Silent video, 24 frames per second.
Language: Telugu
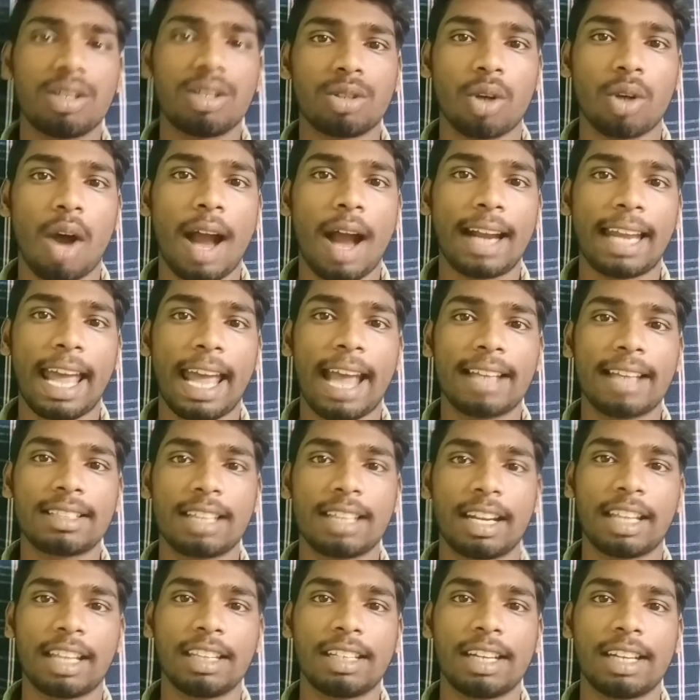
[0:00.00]
సో ఆ ట్యాక్స్
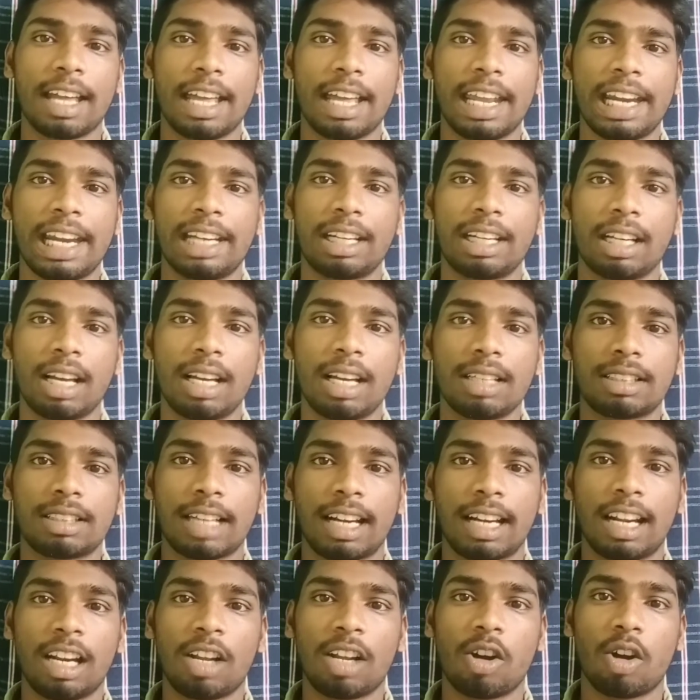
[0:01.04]
అనేది డైరెక్ట్గా
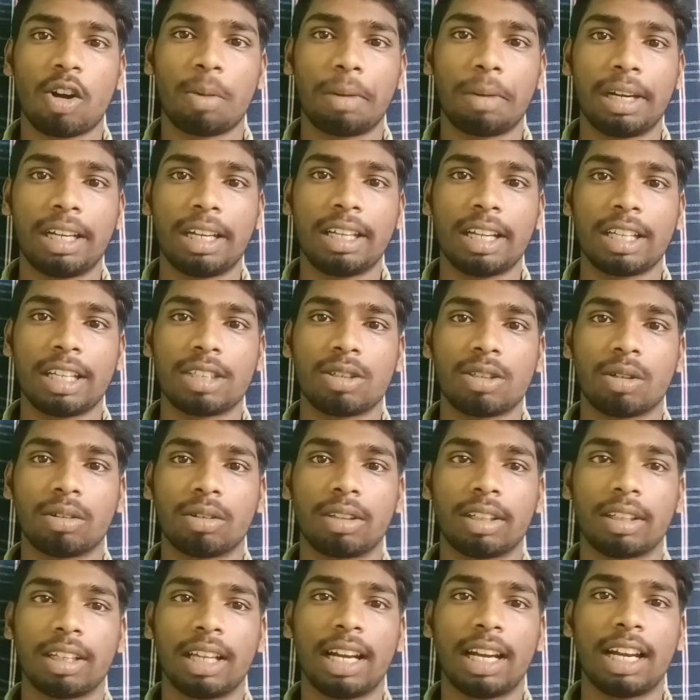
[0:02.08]
సెంట్రల్ గవర్నమెంట్కి రీచ్
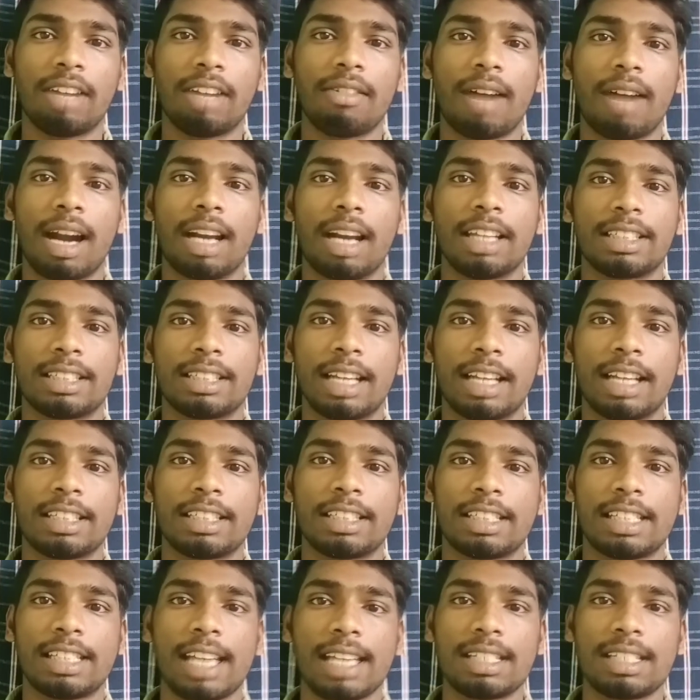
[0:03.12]
అవుతుంది అంటే వాళ్ళు ఇచ్చిన
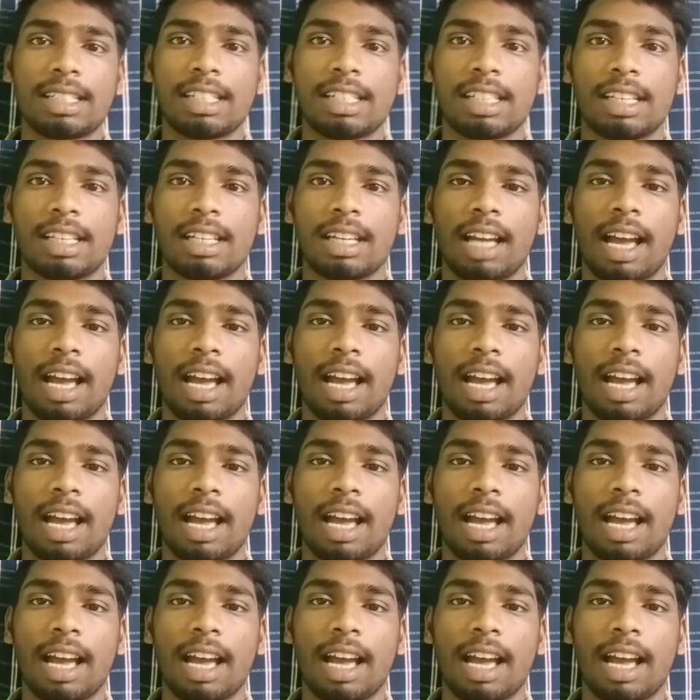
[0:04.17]
జిఎస్టీ